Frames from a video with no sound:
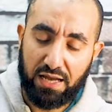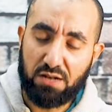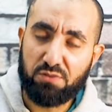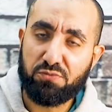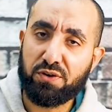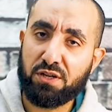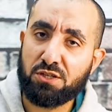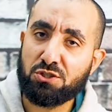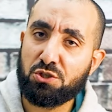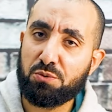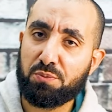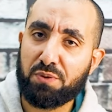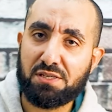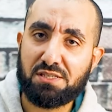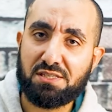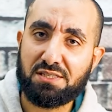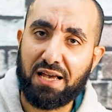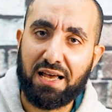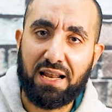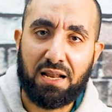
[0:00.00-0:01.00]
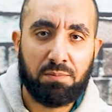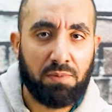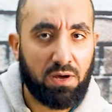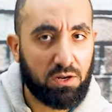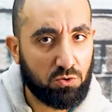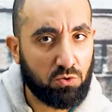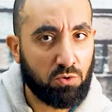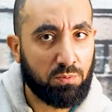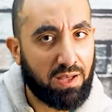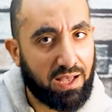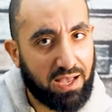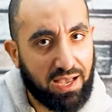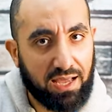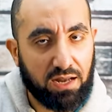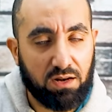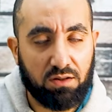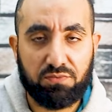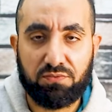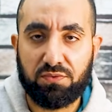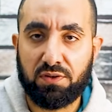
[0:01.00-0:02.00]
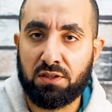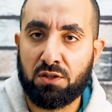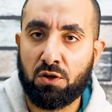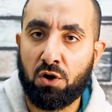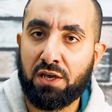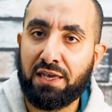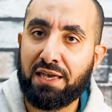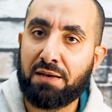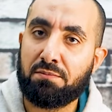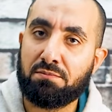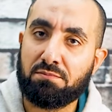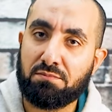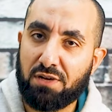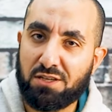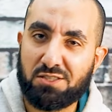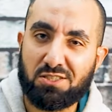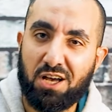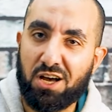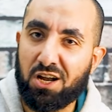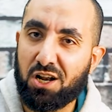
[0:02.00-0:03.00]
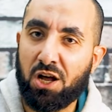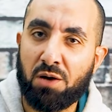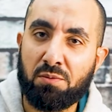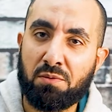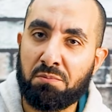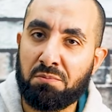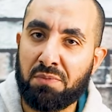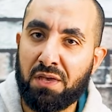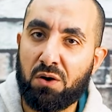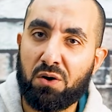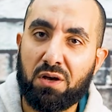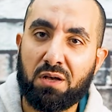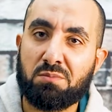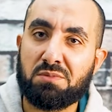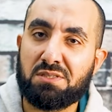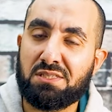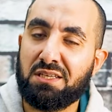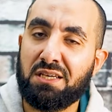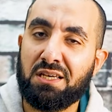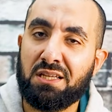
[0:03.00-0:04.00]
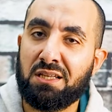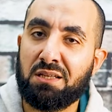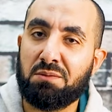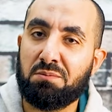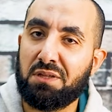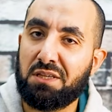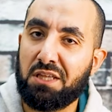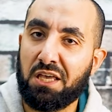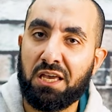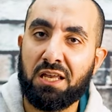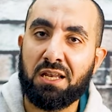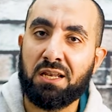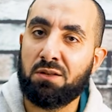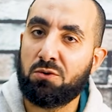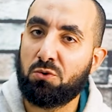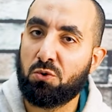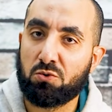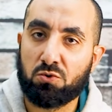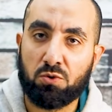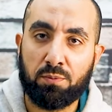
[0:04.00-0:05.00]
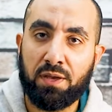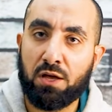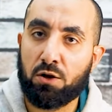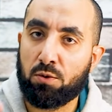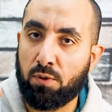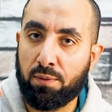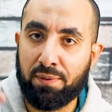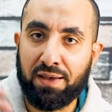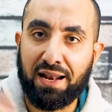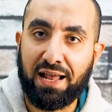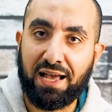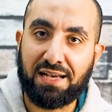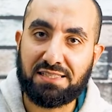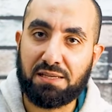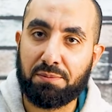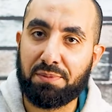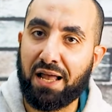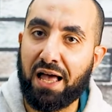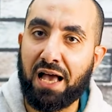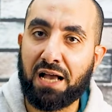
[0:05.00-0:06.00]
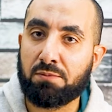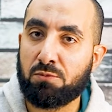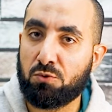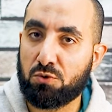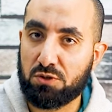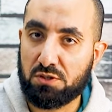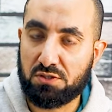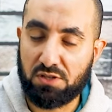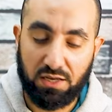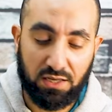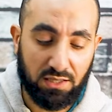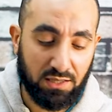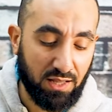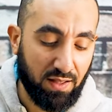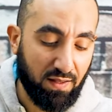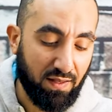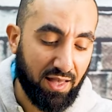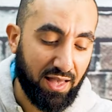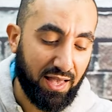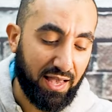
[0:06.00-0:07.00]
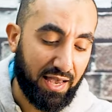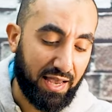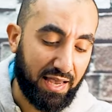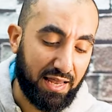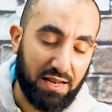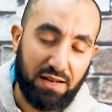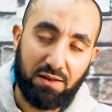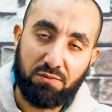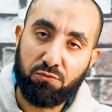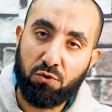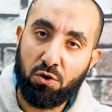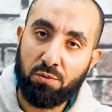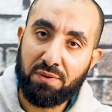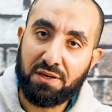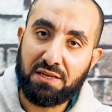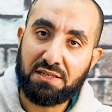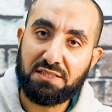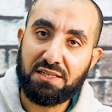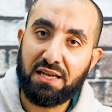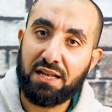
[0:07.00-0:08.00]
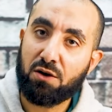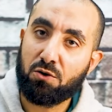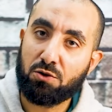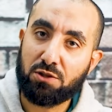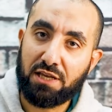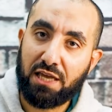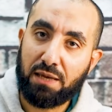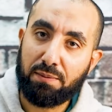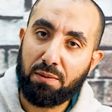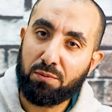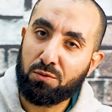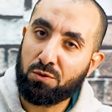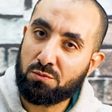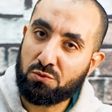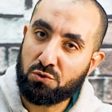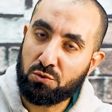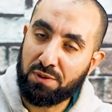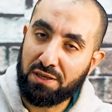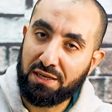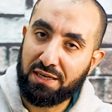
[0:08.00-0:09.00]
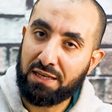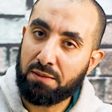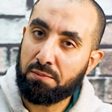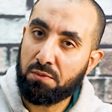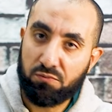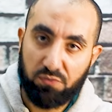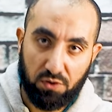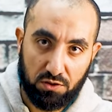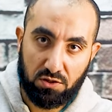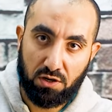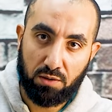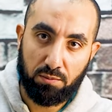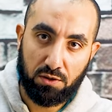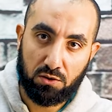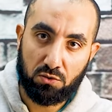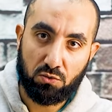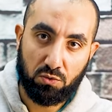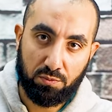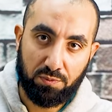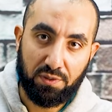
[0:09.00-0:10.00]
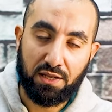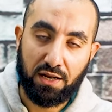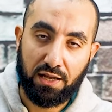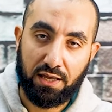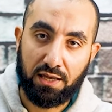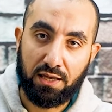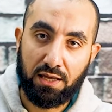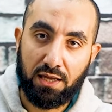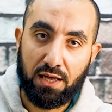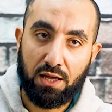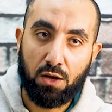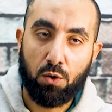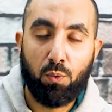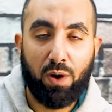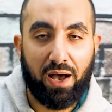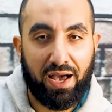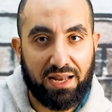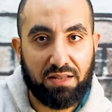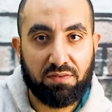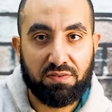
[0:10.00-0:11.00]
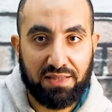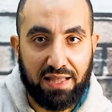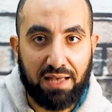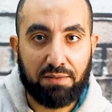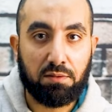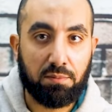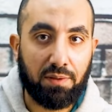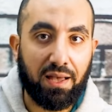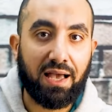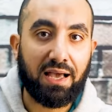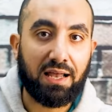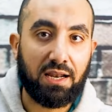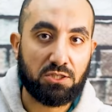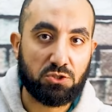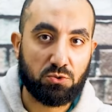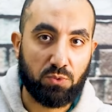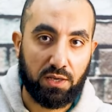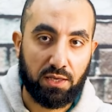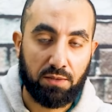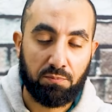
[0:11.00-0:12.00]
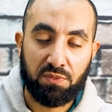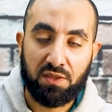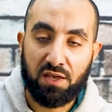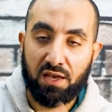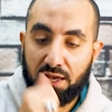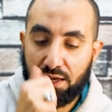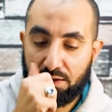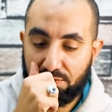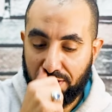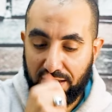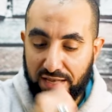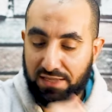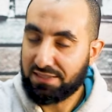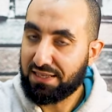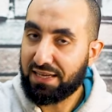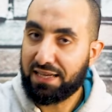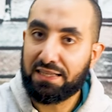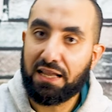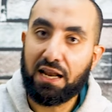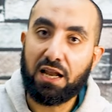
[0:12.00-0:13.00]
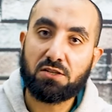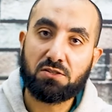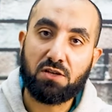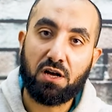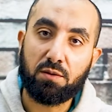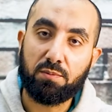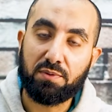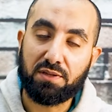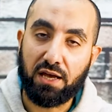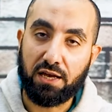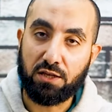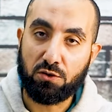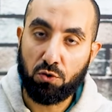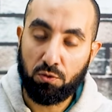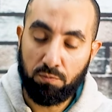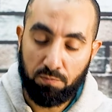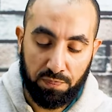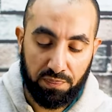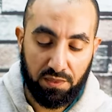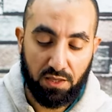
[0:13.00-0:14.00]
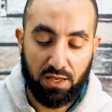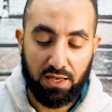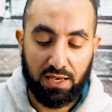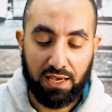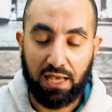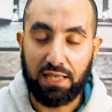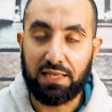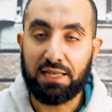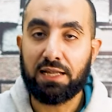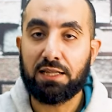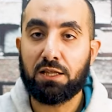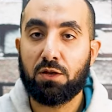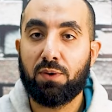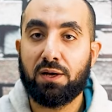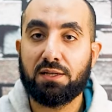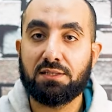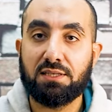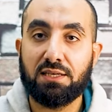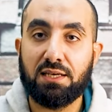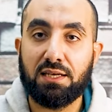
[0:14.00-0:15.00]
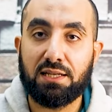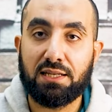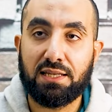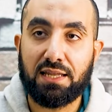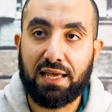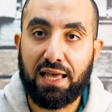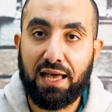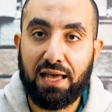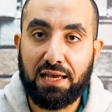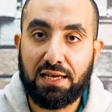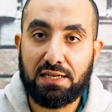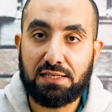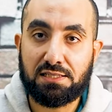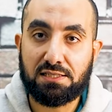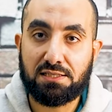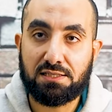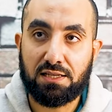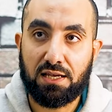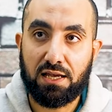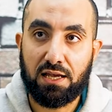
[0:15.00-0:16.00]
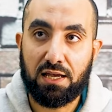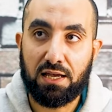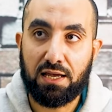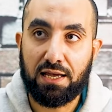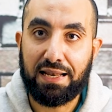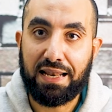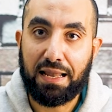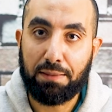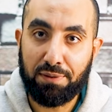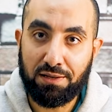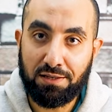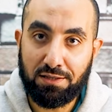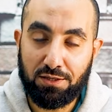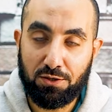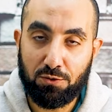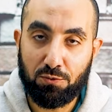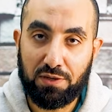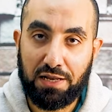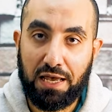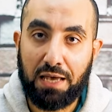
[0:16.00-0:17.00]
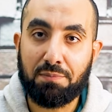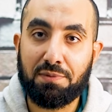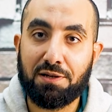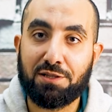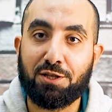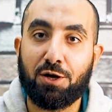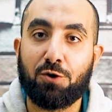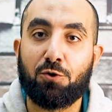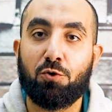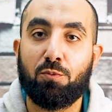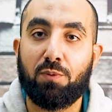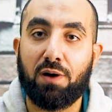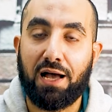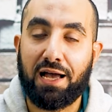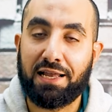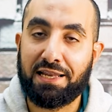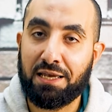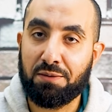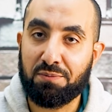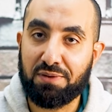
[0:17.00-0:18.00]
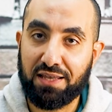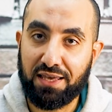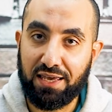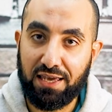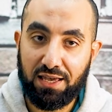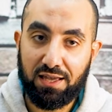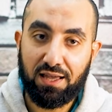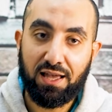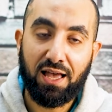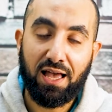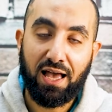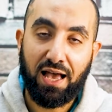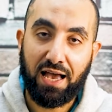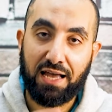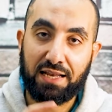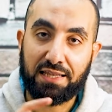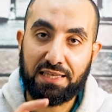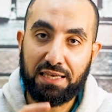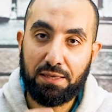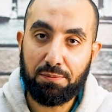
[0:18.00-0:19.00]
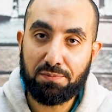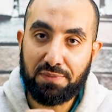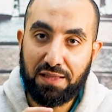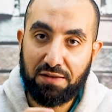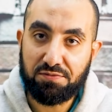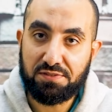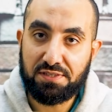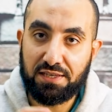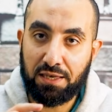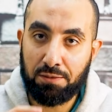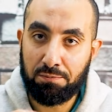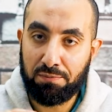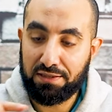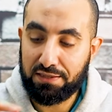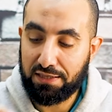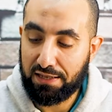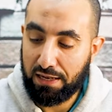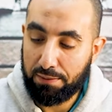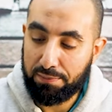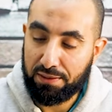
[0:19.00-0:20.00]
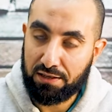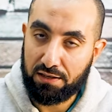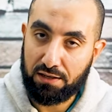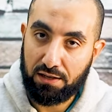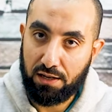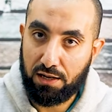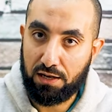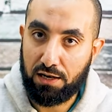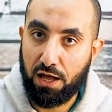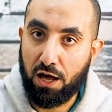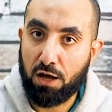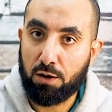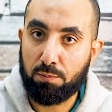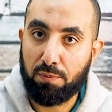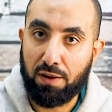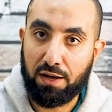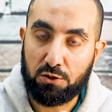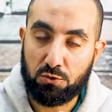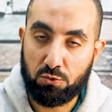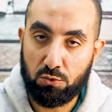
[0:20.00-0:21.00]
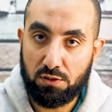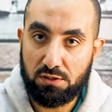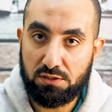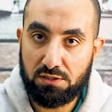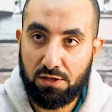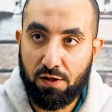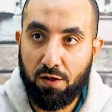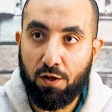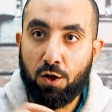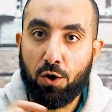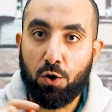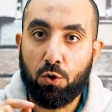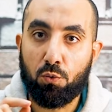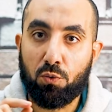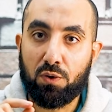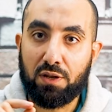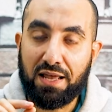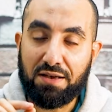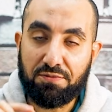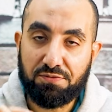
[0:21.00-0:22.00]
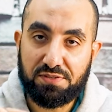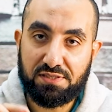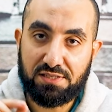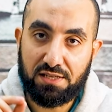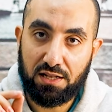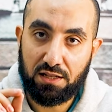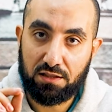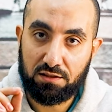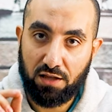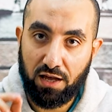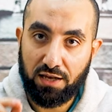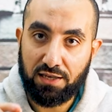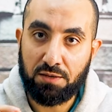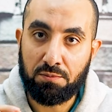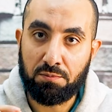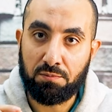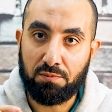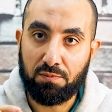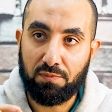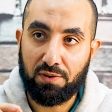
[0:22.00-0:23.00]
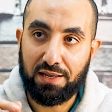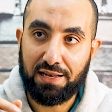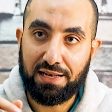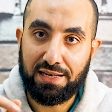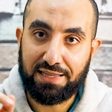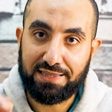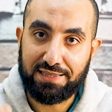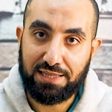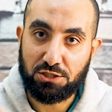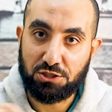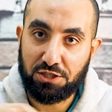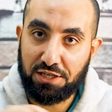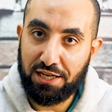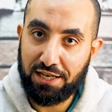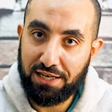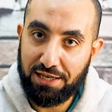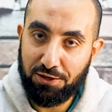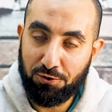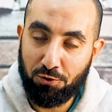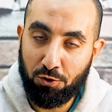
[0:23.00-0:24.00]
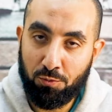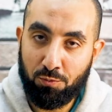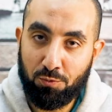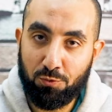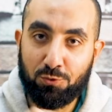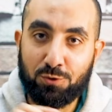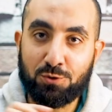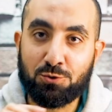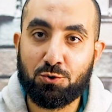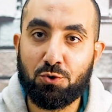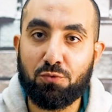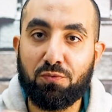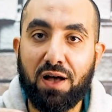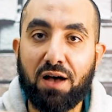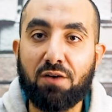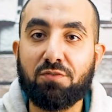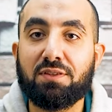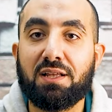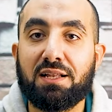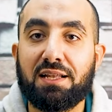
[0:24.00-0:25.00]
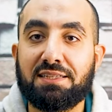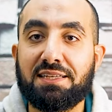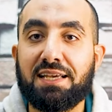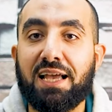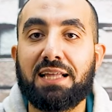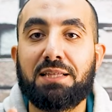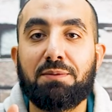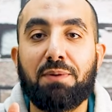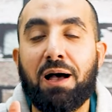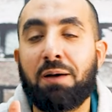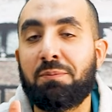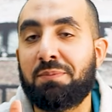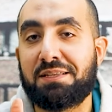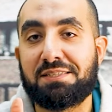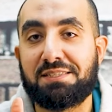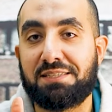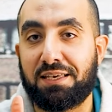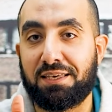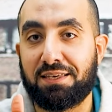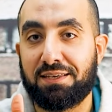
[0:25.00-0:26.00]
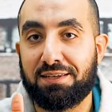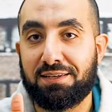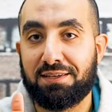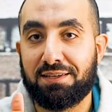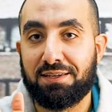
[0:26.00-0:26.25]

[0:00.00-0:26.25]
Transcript: الفرنش بريس على برضه ما اعرف ان هي اسعارها من 150 200 300 400 على حسب الحجم والديزاين الفومنج دي انا كنت جايبها ب 500 جنيه من فتره برضه كبيره يعني وعارف انها تبقى اغلى شويه فدي كده الاسعار بتاعتهم خلينا دلوقتي نجهز آه، لبن ونعمل تجربه هنعمل ايه هنجيب نفس كميه اللبن الاربع تولز ونفس التايم للتشغيل ليهم ونشوف افضل نتيجه هتبقى عامله ازاي